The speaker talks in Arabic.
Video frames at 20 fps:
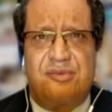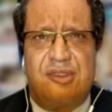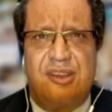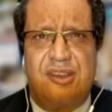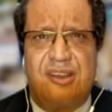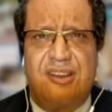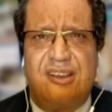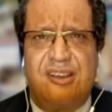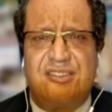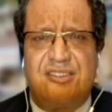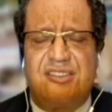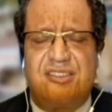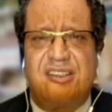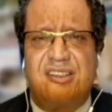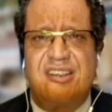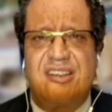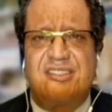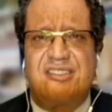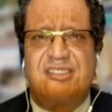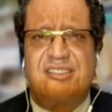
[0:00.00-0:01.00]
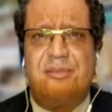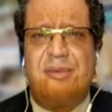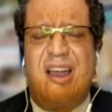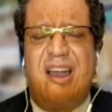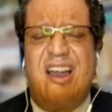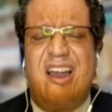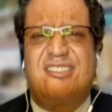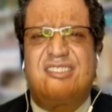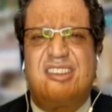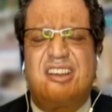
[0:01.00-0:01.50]
قصدي القسام
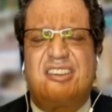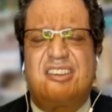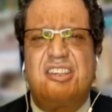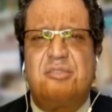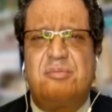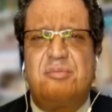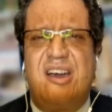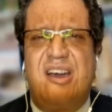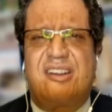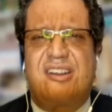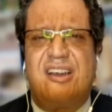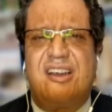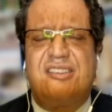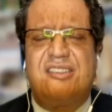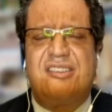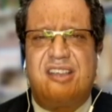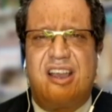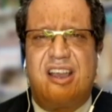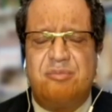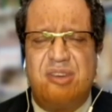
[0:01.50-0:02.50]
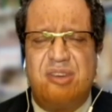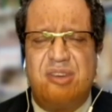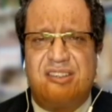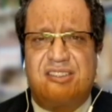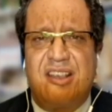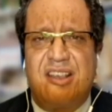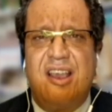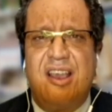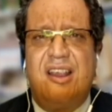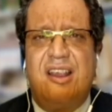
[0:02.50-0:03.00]
حتى كبار قادة
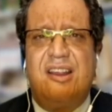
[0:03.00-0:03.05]
حماس